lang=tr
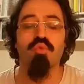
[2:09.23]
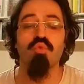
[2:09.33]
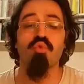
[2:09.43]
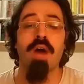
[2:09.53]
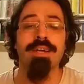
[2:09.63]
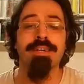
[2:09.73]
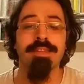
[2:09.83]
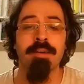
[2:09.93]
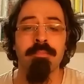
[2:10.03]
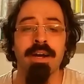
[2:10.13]

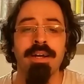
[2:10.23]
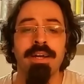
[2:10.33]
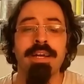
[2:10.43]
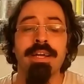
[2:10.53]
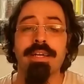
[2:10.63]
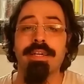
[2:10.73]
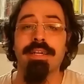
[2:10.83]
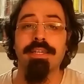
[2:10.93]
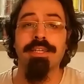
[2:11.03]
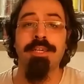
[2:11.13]
Duraklama
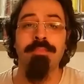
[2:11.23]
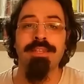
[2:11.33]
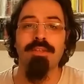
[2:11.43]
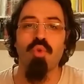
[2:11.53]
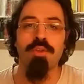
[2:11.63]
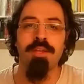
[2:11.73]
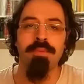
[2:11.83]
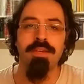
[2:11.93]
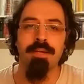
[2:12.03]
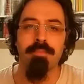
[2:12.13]
e, kimin
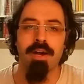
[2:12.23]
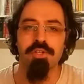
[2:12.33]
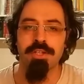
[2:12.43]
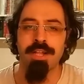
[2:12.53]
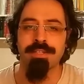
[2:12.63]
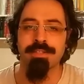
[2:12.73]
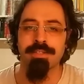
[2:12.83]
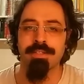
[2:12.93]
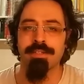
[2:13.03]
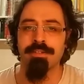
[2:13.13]
dönemiyle başlar
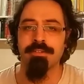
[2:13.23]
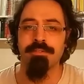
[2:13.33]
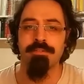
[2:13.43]
e,